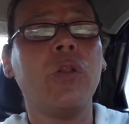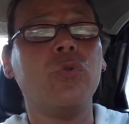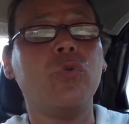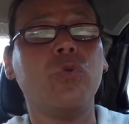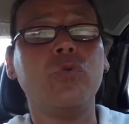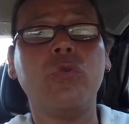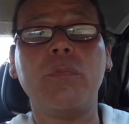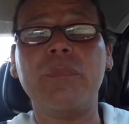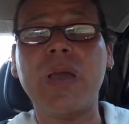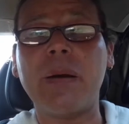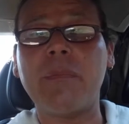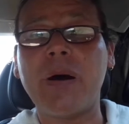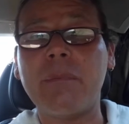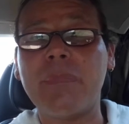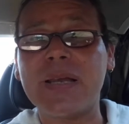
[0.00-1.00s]
non
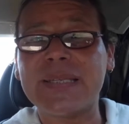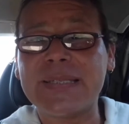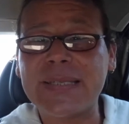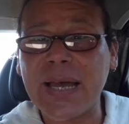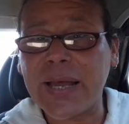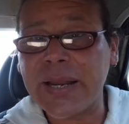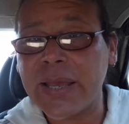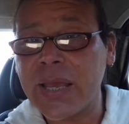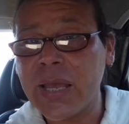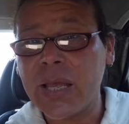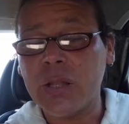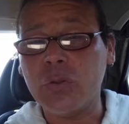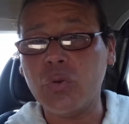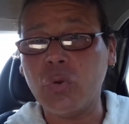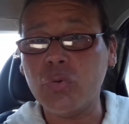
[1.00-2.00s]
dobbiamo abbassare,
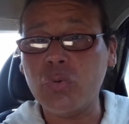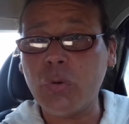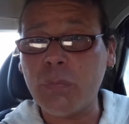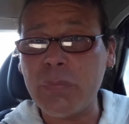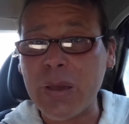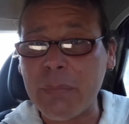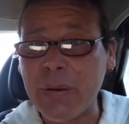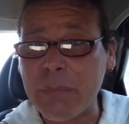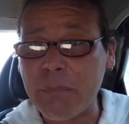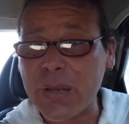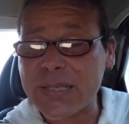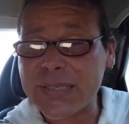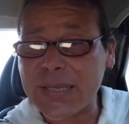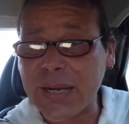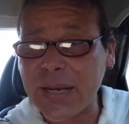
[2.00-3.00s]
non dobbiamo
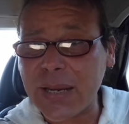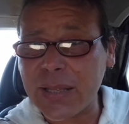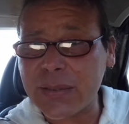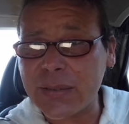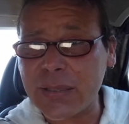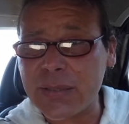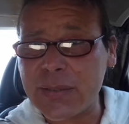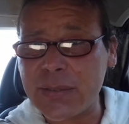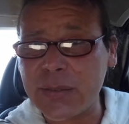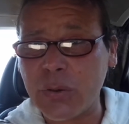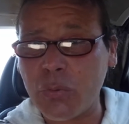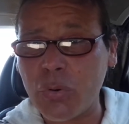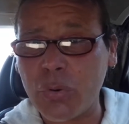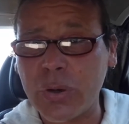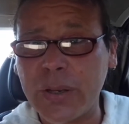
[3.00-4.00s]
abbassare
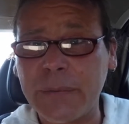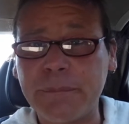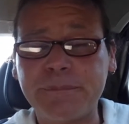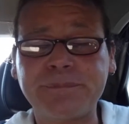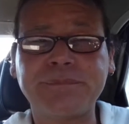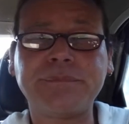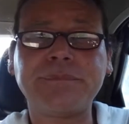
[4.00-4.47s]
l'attenzione.